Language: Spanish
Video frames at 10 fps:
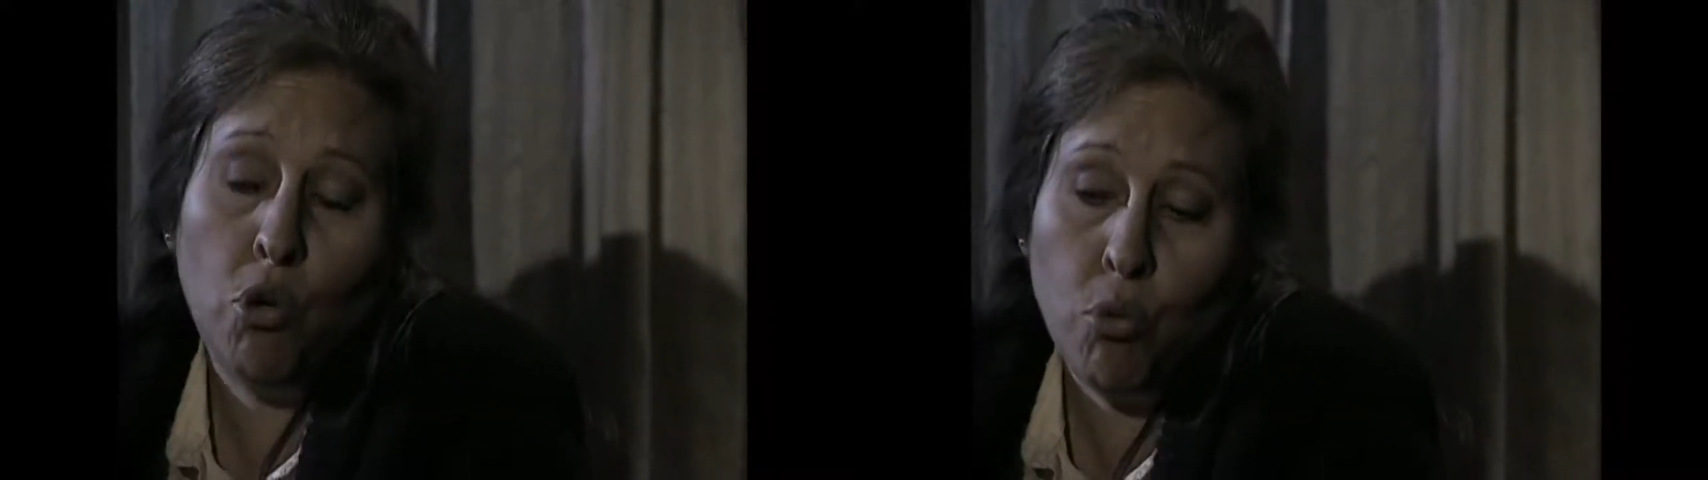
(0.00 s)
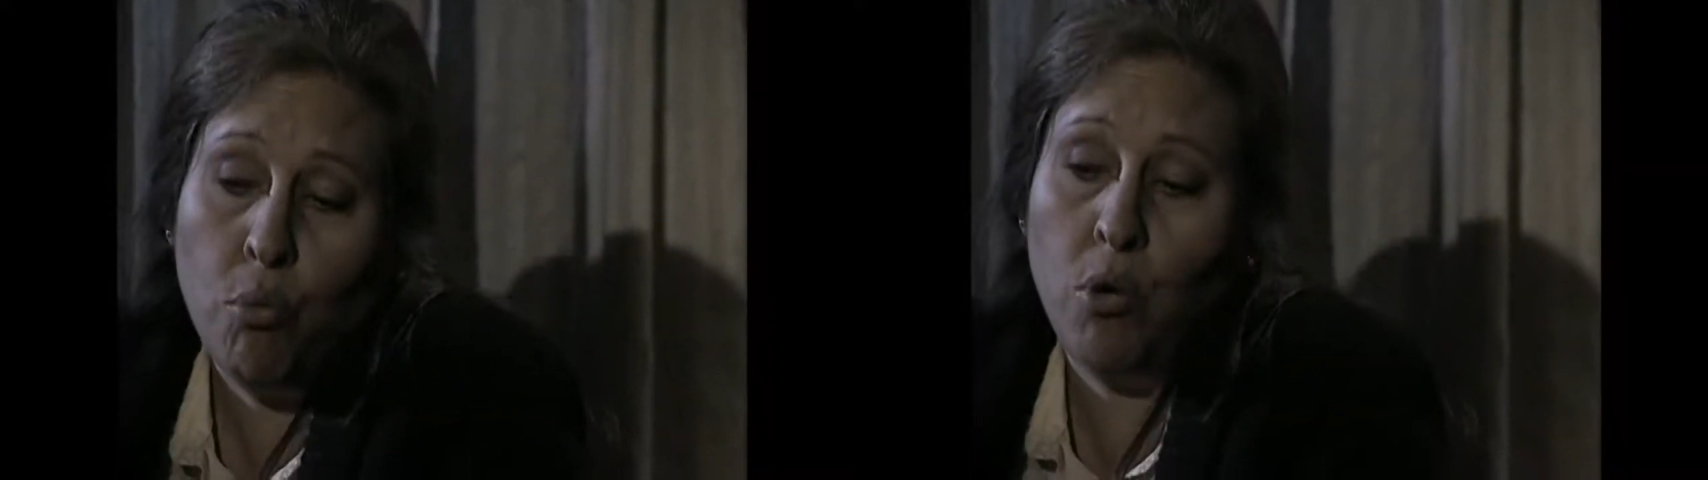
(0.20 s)

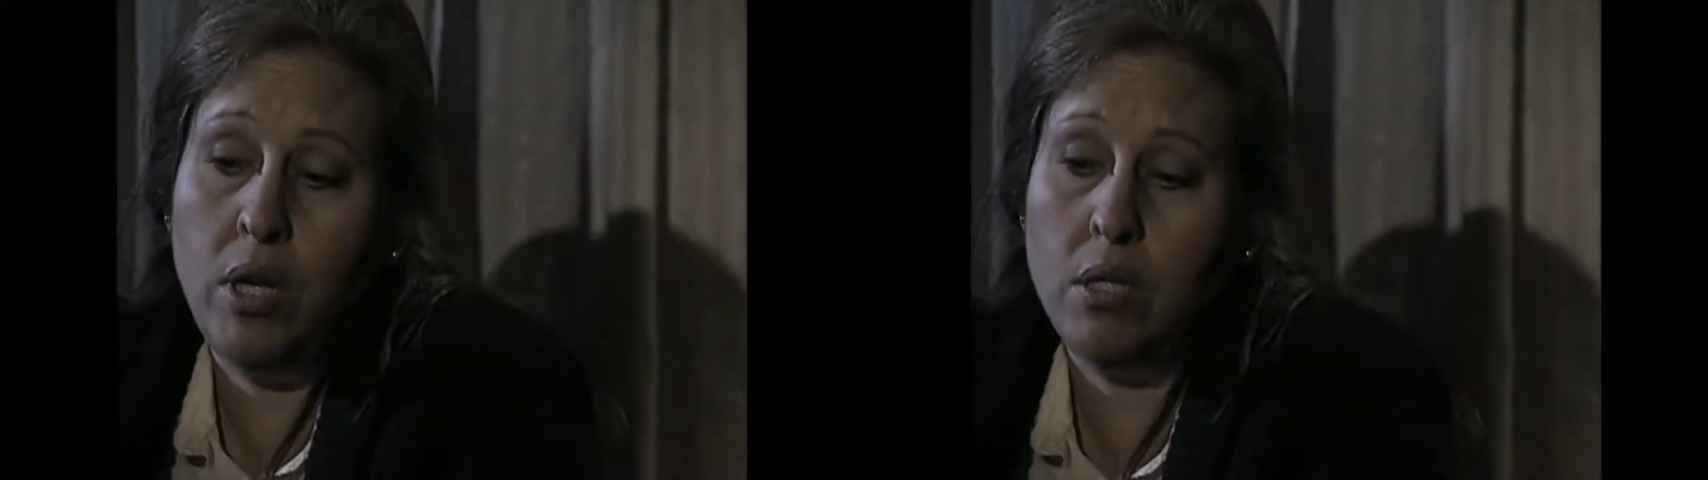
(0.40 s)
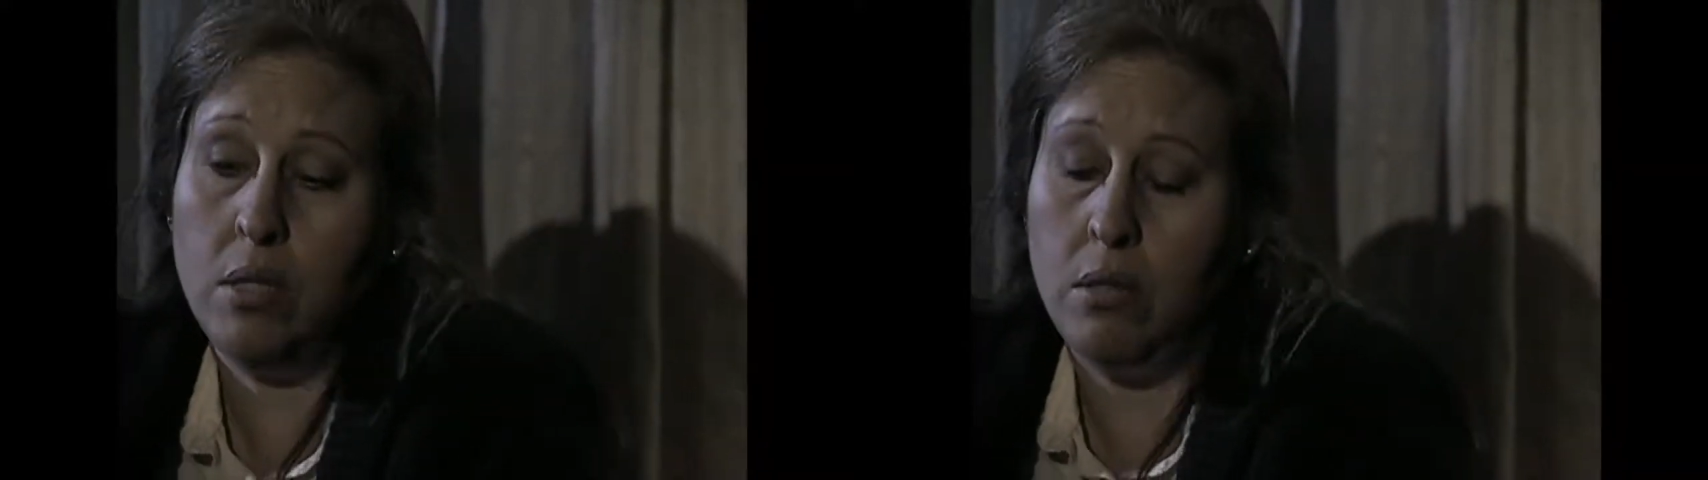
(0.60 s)

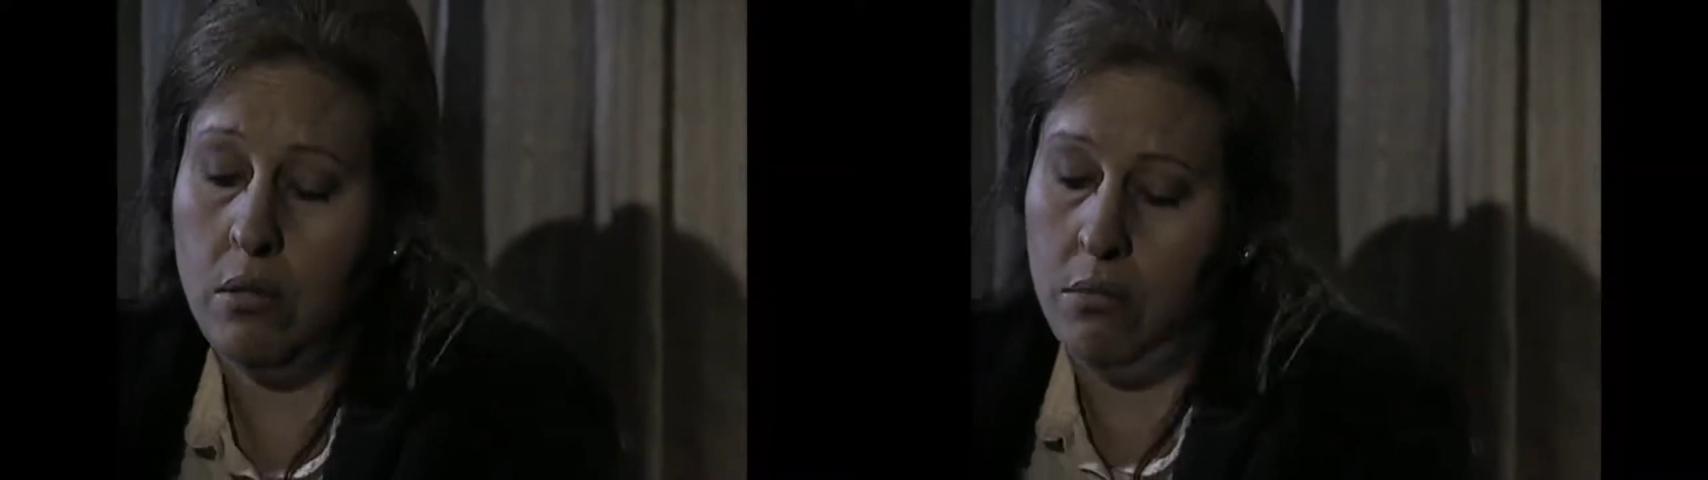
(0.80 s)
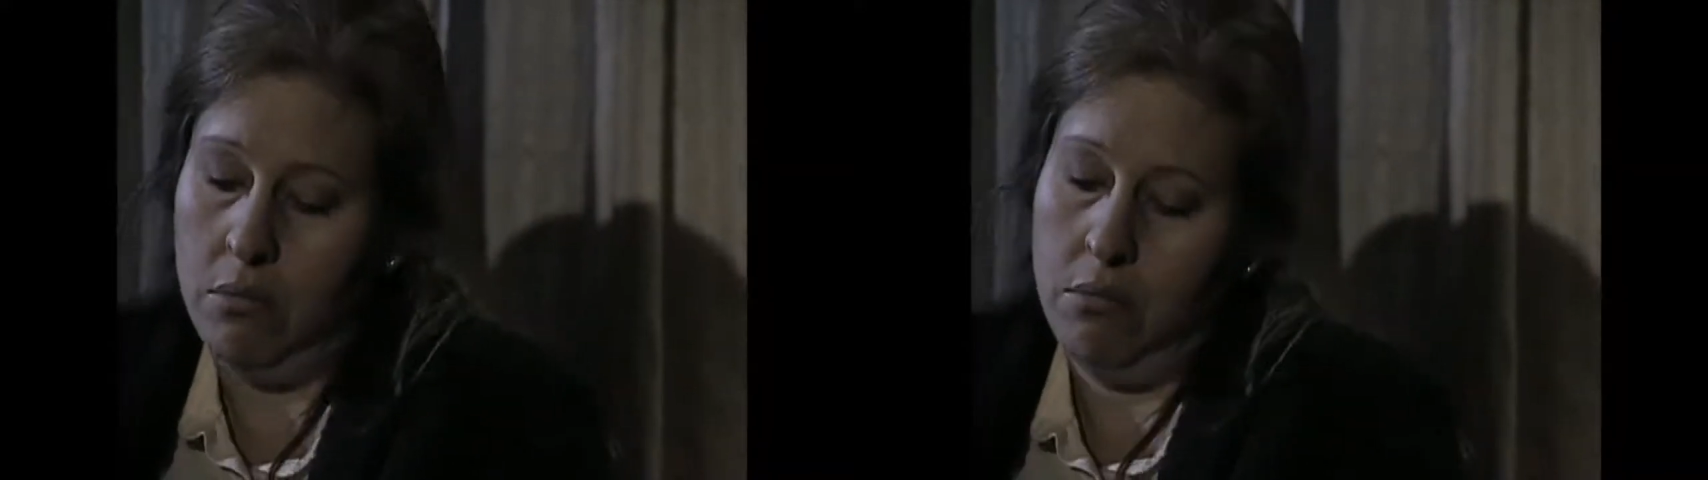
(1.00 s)
rumores.
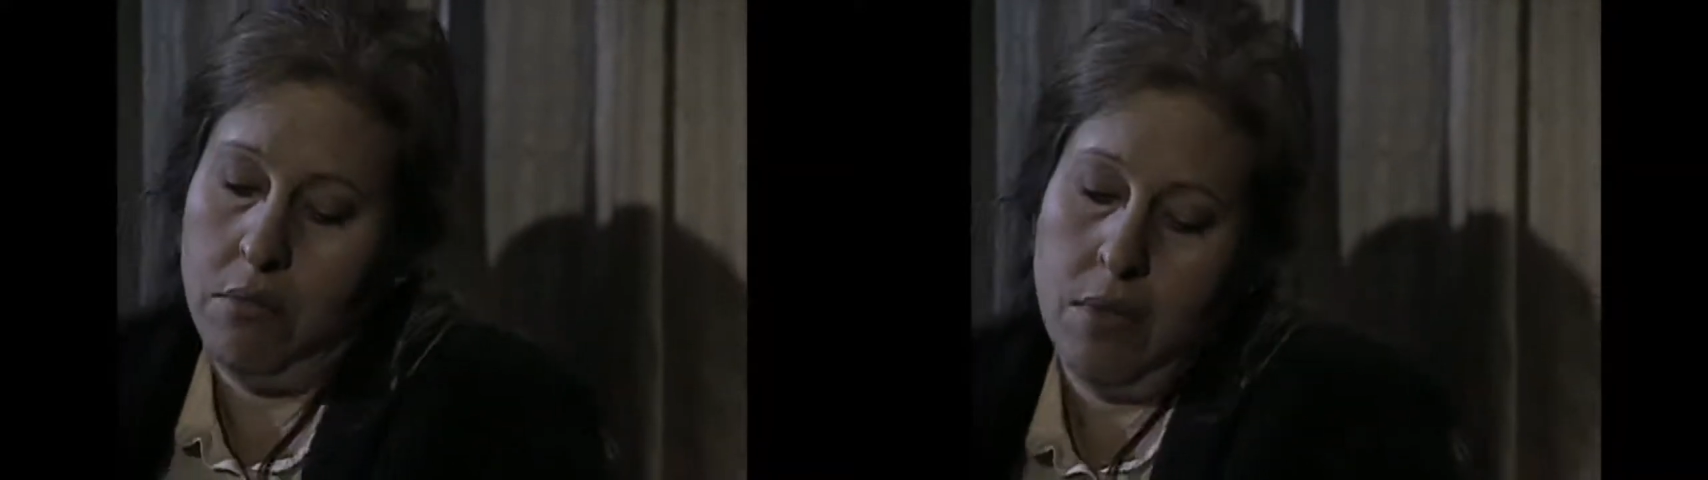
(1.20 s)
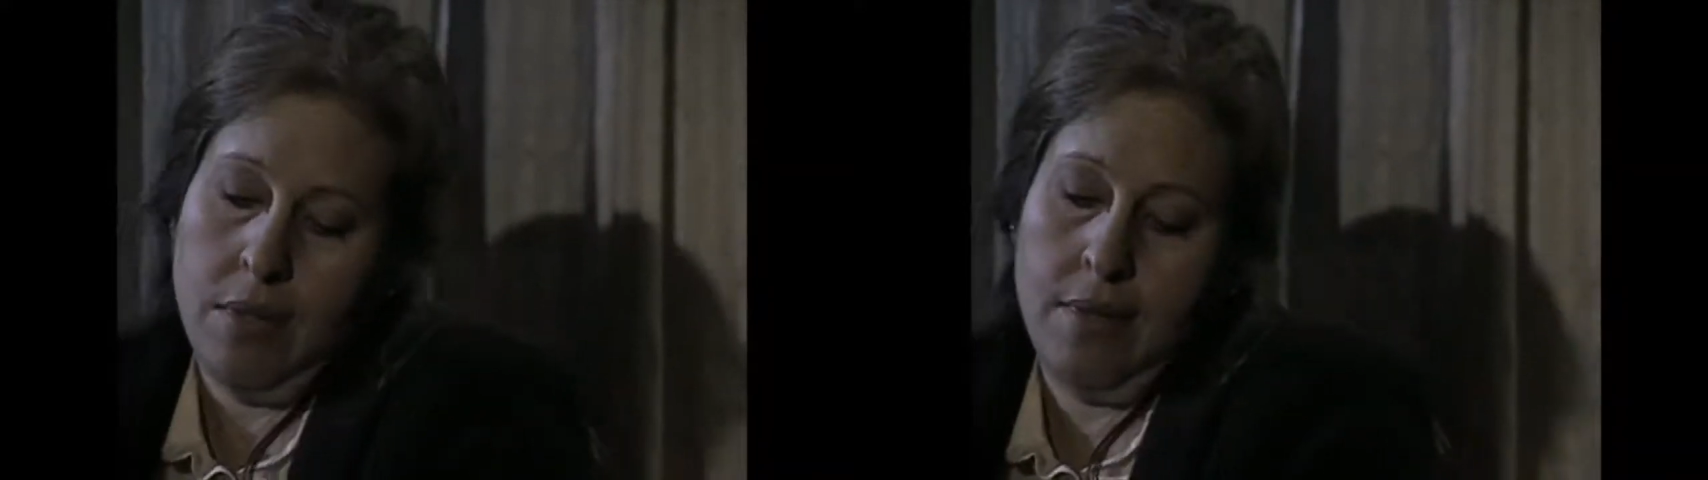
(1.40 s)

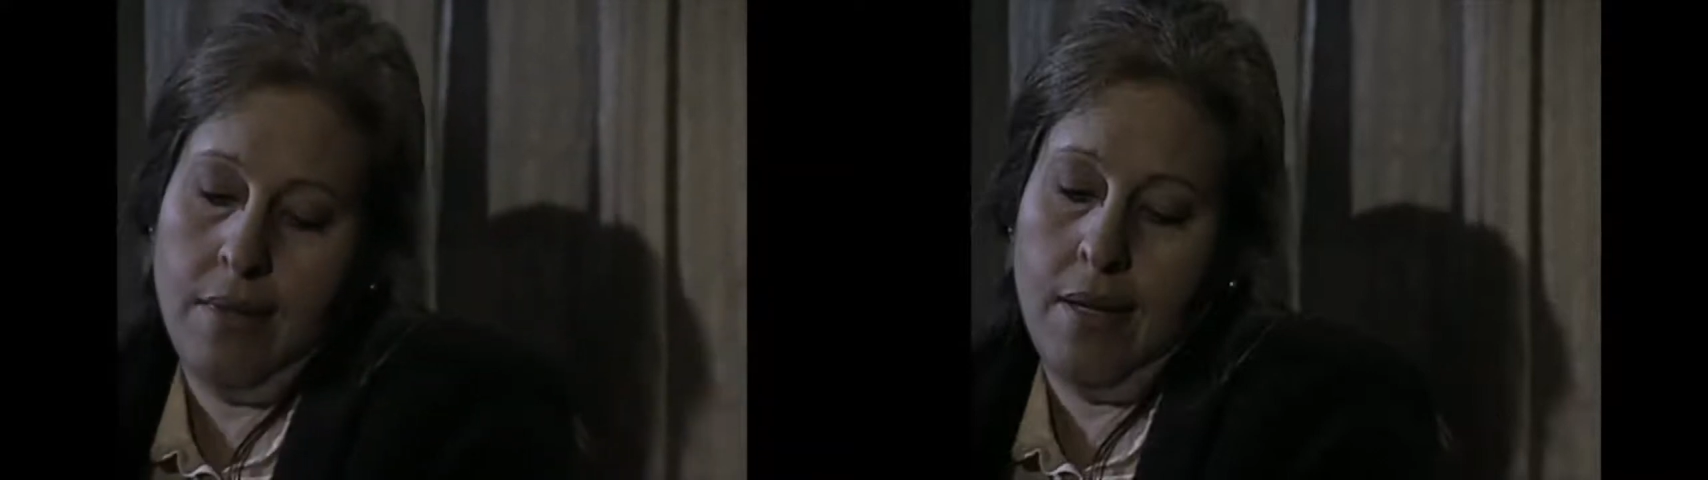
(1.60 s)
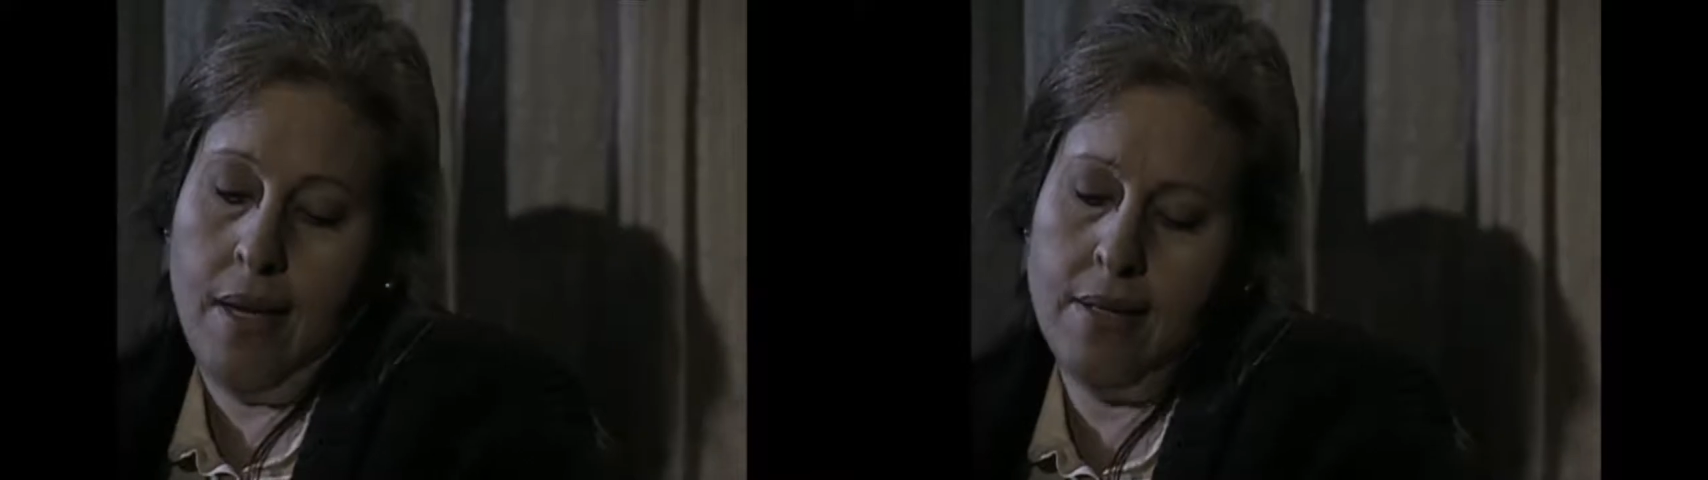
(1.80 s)

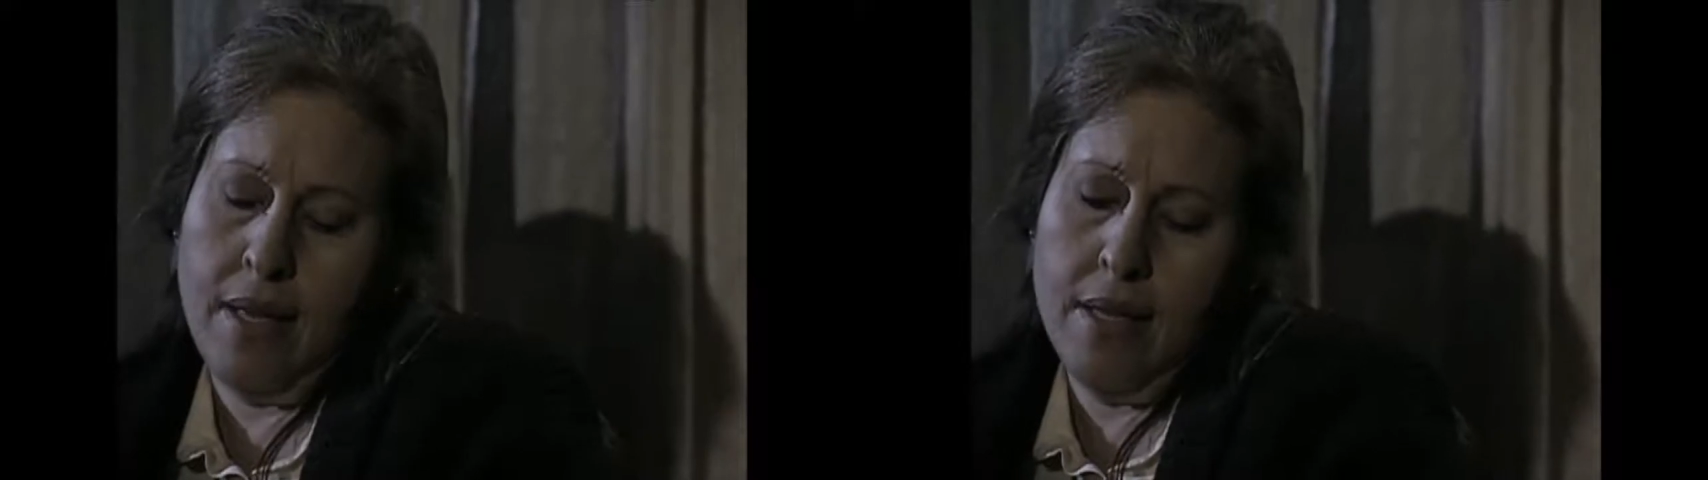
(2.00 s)
Hasta